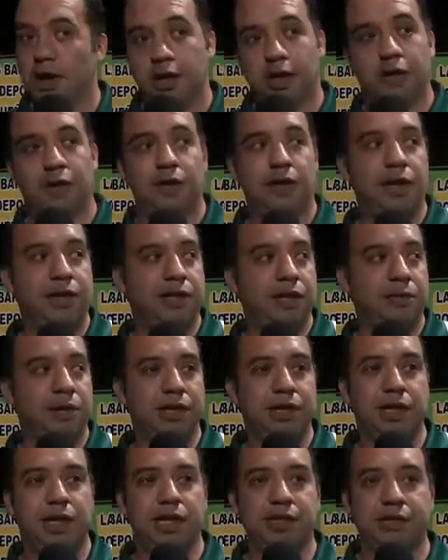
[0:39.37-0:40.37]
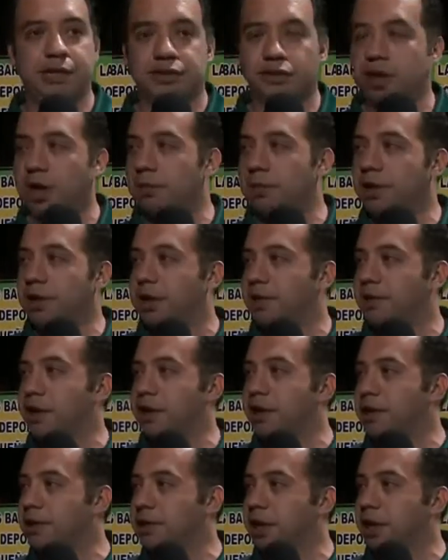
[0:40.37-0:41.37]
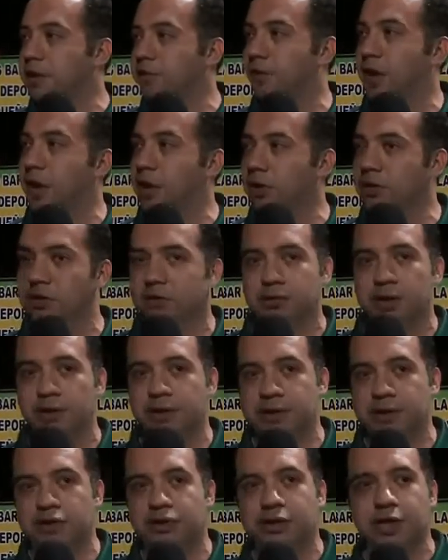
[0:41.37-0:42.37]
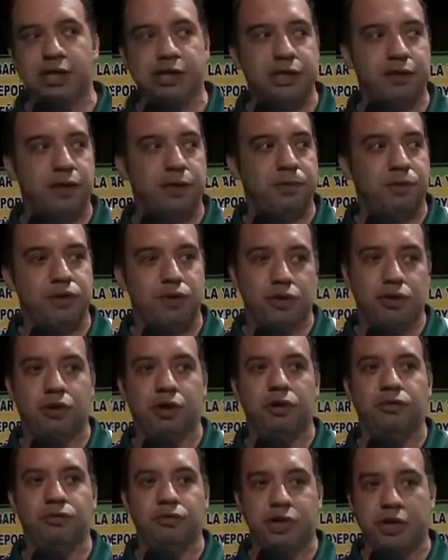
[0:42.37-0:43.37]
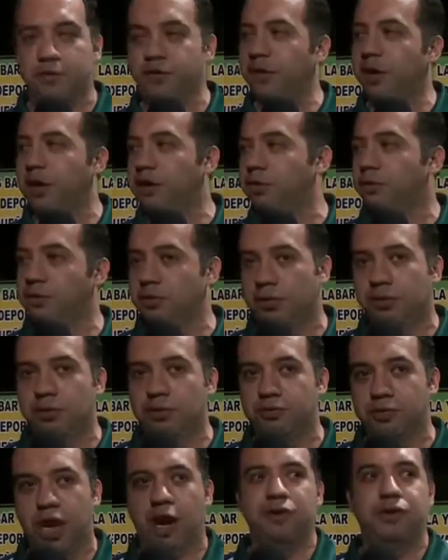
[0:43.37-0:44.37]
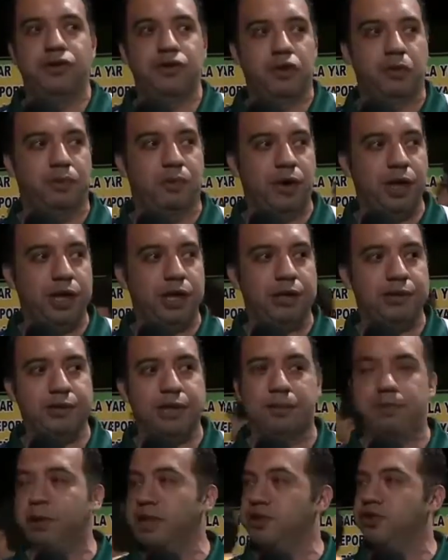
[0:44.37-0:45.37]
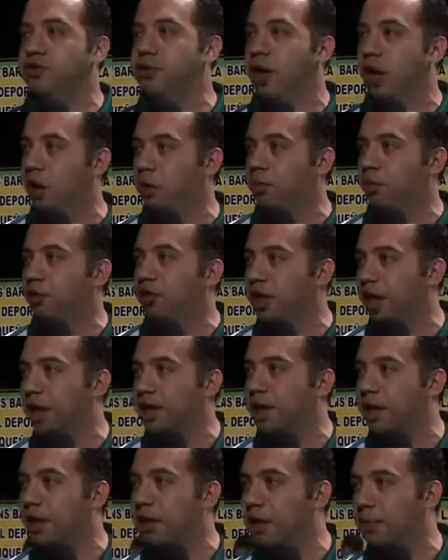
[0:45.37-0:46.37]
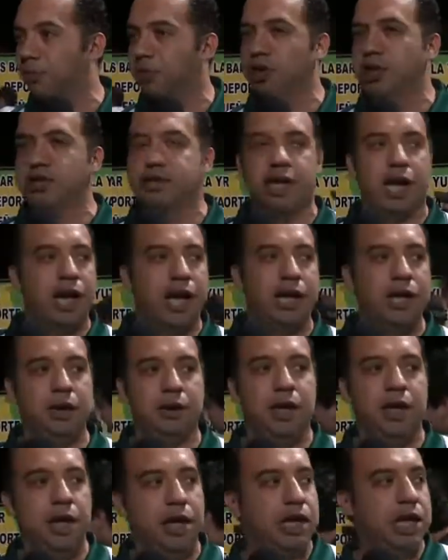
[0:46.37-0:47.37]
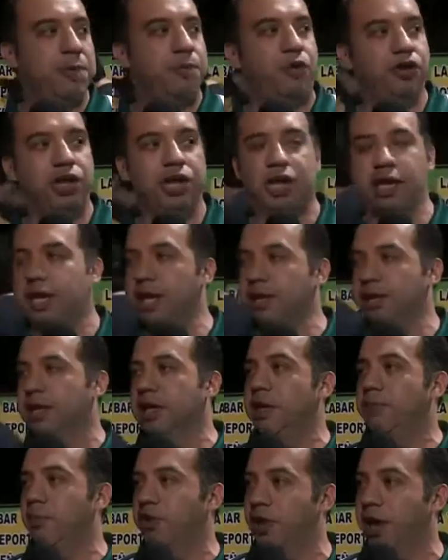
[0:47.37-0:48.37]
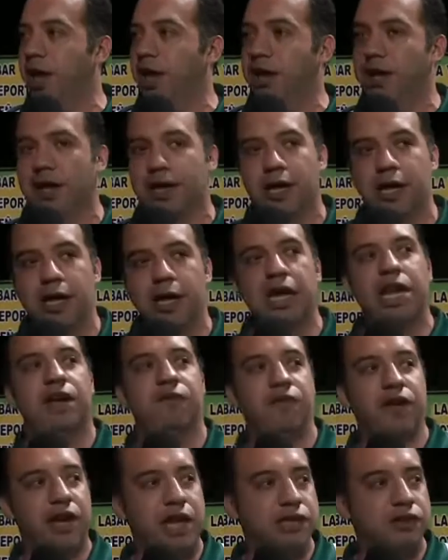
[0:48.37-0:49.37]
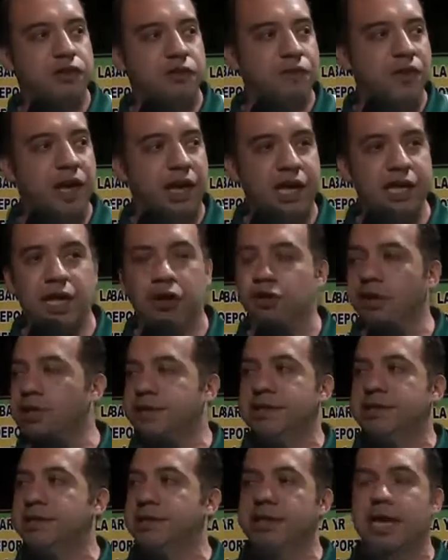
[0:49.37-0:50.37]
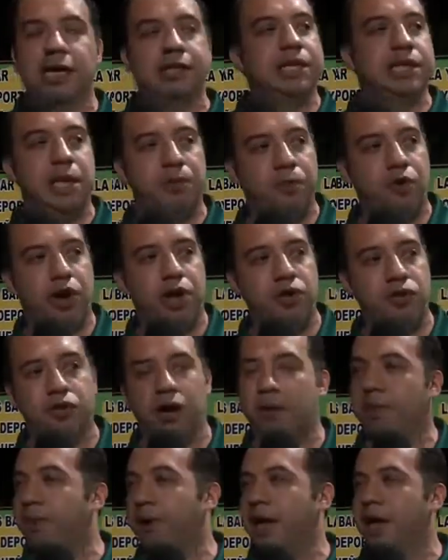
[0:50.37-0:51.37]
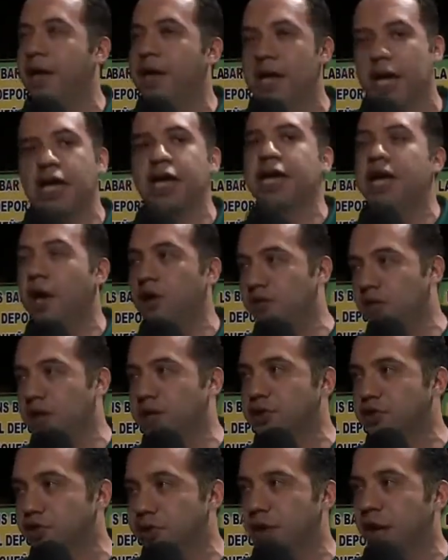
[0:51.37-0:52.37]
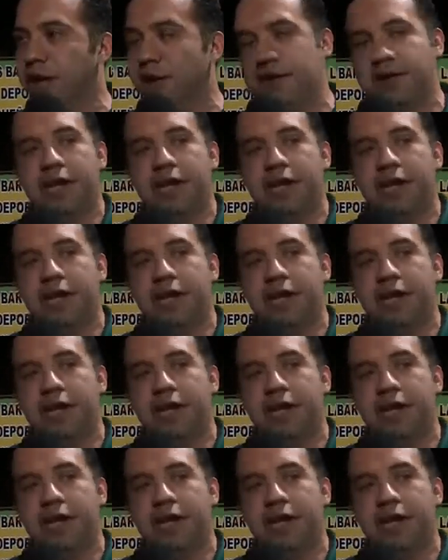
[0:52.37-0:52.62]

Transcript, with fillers: Y evidentemente que sí, solamente habían hinchas de Franco, una presión terrible, pero yo creo que un referee, o un árbitro no puede ser presionado por nadie, ni por hinchadas, ni, ni por dirigentes, ni por nadie. Y la Federación Franqueña no necesita este tipo de ayudas para ir a un nacional.